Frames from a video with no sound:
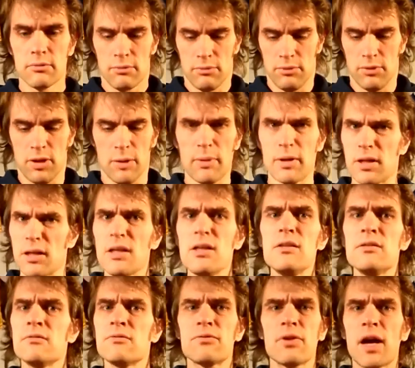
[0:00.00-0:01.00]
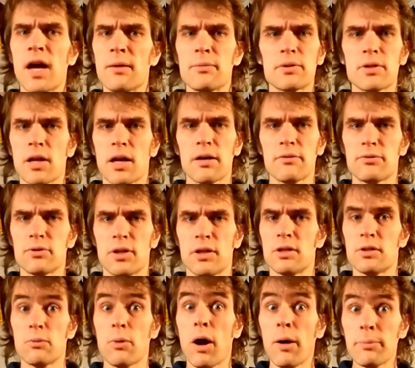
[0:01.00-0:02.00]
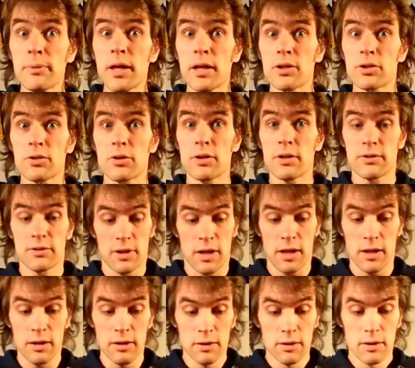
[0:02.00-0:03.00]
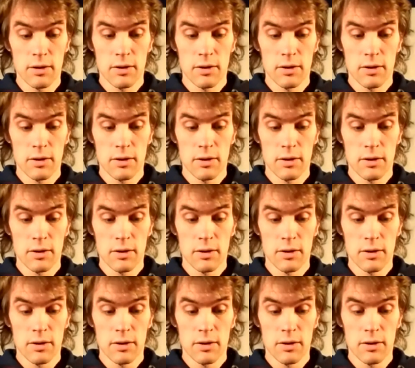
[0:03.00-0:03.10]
ich habe einen riesen Freibetrag, für den ich überhaupt keine Steuern zahle